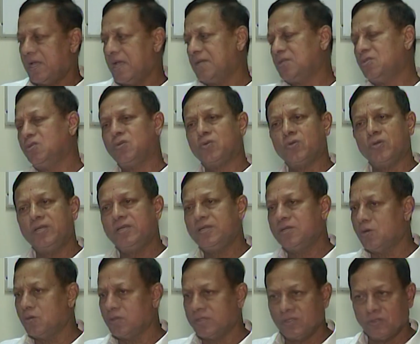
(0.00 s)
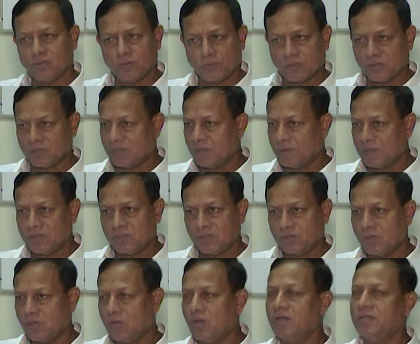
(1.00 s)
একজন রোহিঙ্গাও কিন্তু প্রত্যাবাসিত
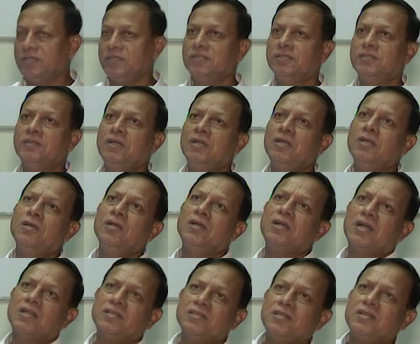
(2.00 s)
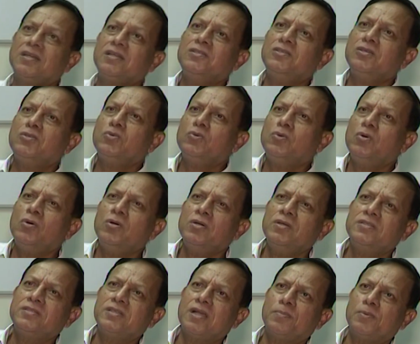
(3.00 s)
হয়নি কাজের কাজ যেটুকু
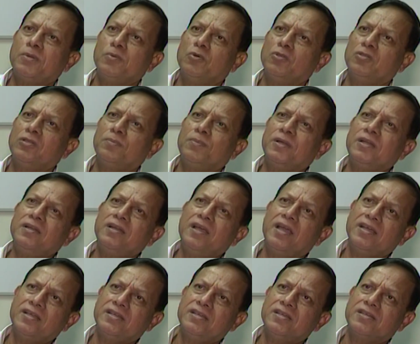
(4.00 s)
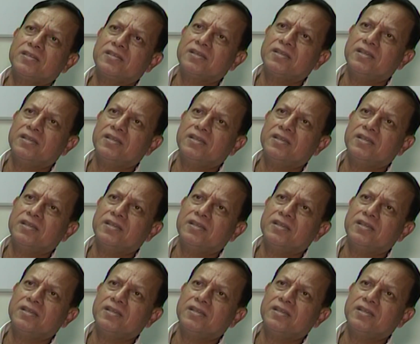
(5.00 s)
হয়েছে আপনি বলতে পারেন হ্যাগে একটা